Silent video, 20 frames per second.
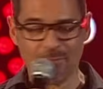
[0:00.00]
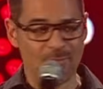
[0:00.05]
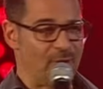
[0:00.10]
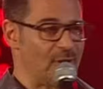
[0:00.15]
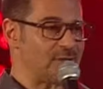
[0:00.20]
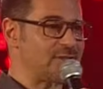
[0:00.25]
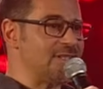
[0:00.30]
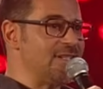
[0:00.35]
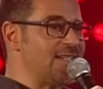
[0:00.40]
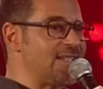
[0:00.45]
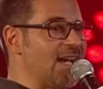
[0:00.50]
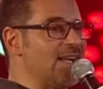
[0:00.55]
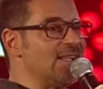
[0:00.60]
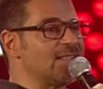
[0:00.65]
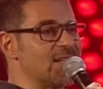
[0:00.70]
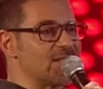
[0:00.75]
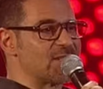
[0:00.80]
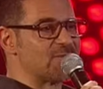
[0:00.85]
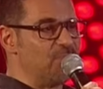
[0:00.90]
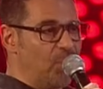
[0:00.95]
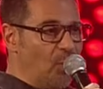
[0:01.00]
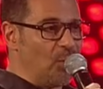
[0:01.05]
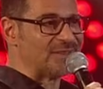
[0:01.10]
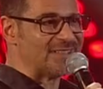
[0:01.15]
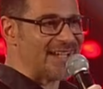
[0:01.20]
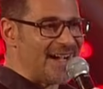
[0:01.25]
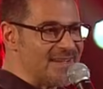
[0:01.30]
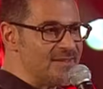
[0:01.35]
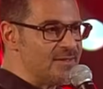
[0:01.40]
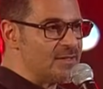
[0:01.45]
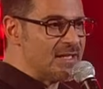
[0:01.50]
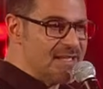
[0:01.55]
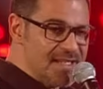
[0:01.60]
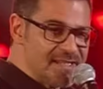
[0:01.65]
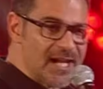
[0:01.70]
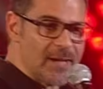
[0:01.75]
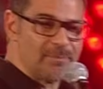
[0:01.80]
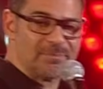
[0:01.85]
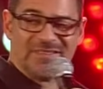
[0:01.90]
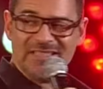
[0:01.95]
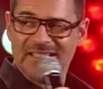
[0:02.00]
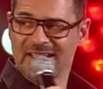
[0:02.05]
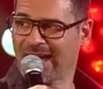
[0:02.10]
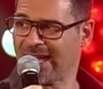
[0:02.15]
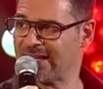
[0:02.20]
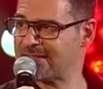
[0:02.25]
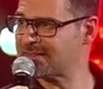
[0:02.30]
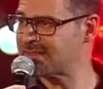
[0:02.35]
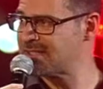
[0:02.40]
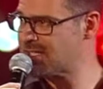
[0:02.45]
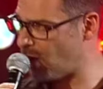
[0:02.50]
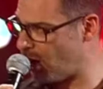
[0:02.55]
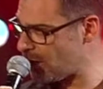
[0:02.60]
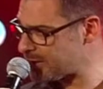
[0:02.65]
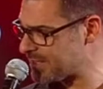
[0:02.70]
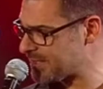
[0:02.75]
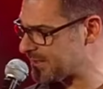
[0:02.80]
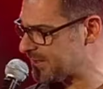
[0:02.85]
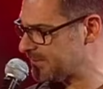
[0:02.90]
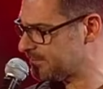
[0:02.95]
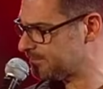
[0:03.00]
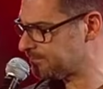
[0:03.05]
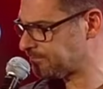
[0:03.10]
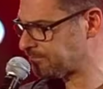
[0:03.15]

Plötzlich hält das Boot an, ich habe direkt gekotzt.